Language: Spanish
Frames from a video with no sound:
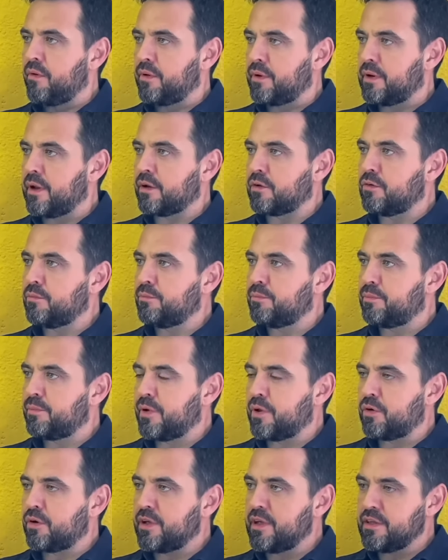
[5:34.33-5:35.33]
Claro,
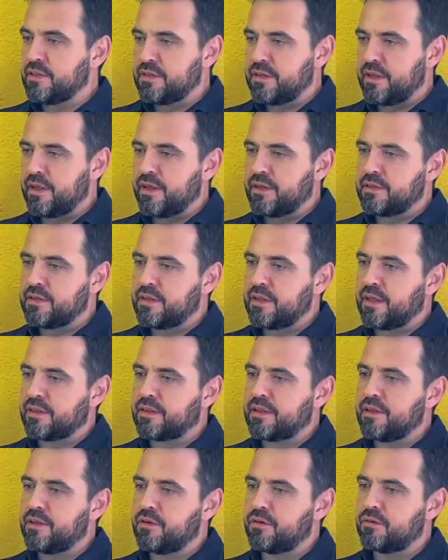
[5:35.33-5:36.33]
pero ese
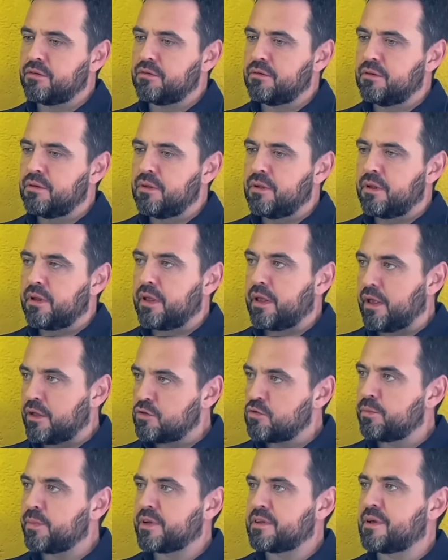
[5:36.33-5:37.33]
atillo
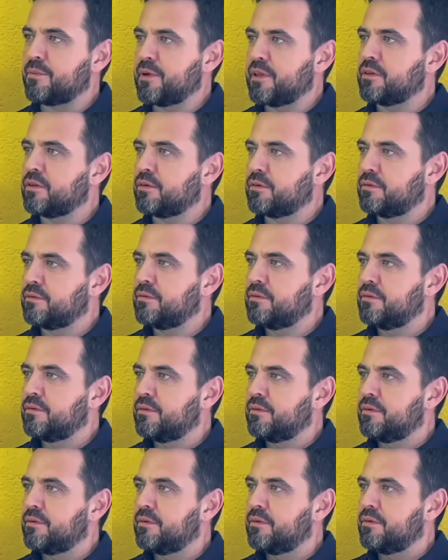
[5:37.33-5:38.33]
es un pensamiento
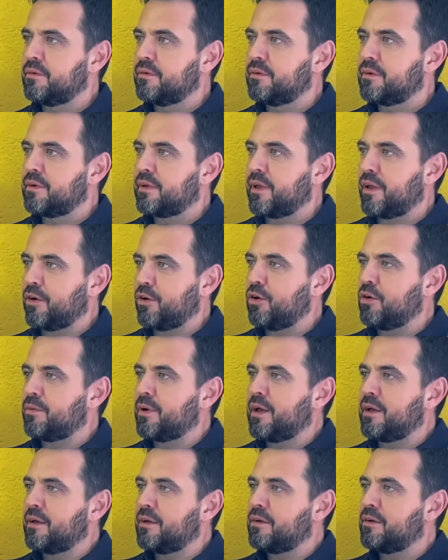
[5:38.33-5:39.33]
que
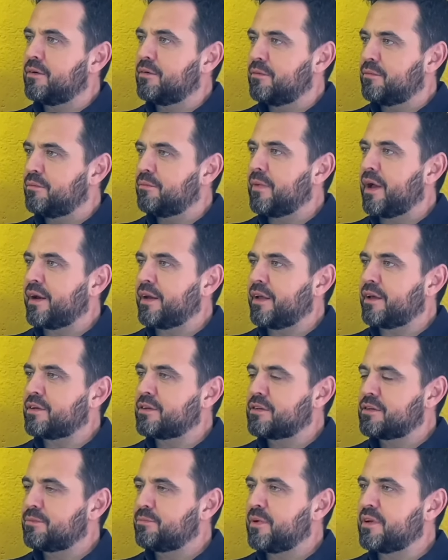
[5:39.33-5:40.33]
engloba
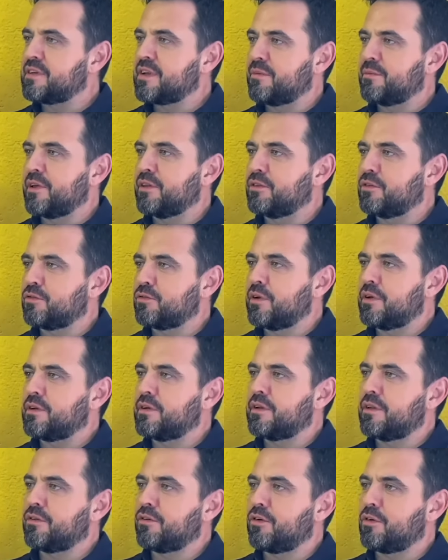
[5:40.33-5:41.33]
varios pensamientos, una
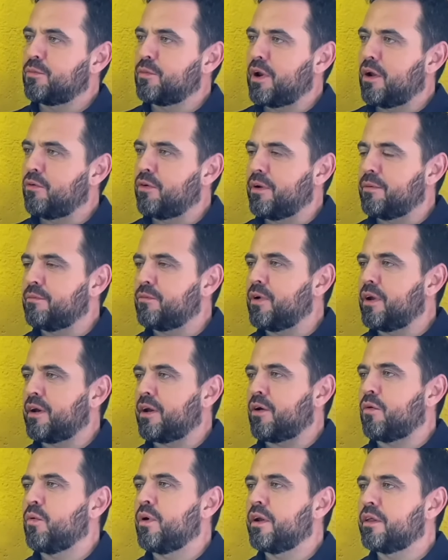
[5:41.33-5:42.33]
sensación corporal, un
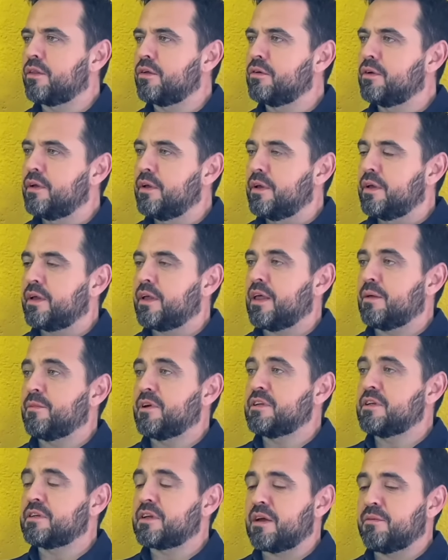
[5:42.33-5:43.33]
recuerdo, que
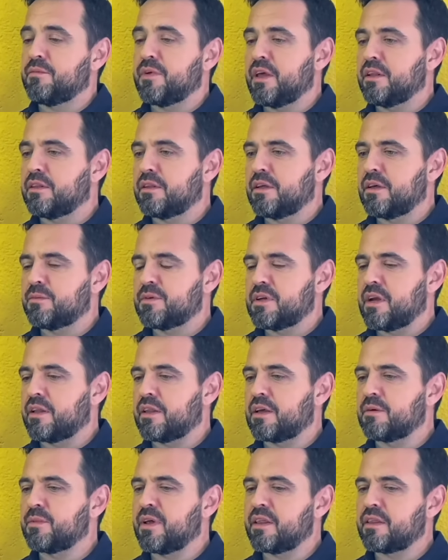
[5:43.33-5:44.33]
además es cambiante a pesar de
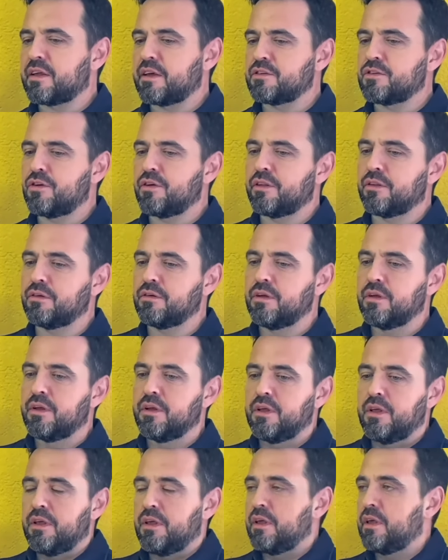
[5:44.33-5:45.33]
que parezca sólido
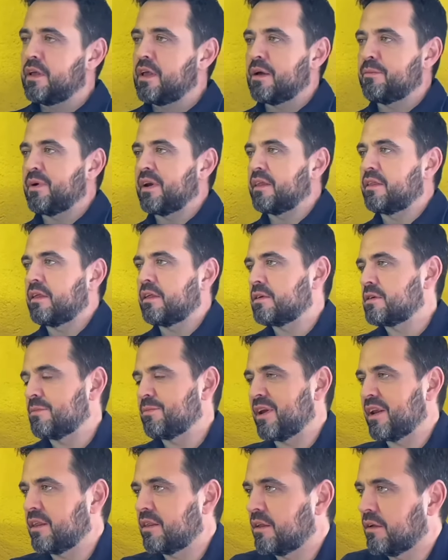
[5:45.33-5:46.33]
y que aparece y
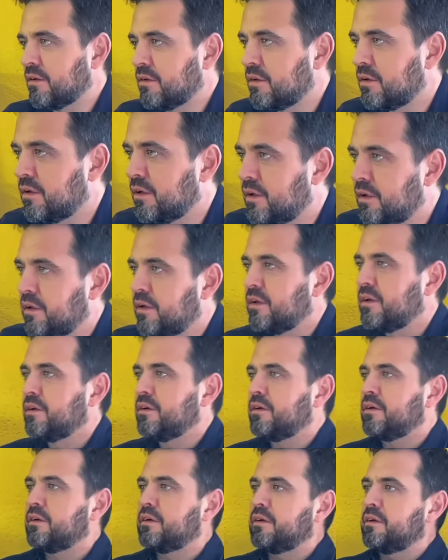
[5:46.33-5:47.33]
desaparece.
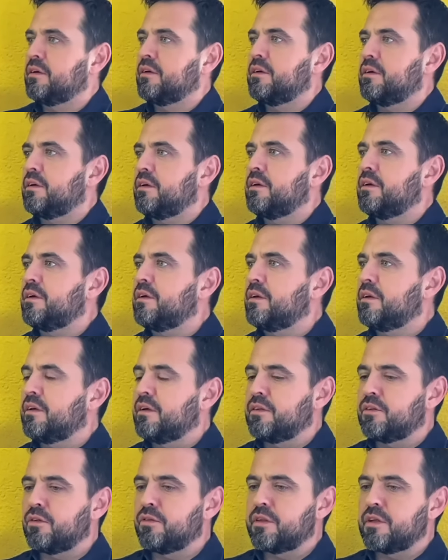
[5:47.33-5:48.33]
Sí, sí, sí.
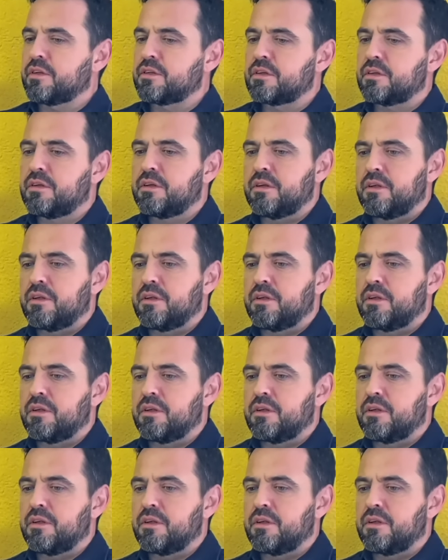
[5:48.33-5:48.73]
Entonces...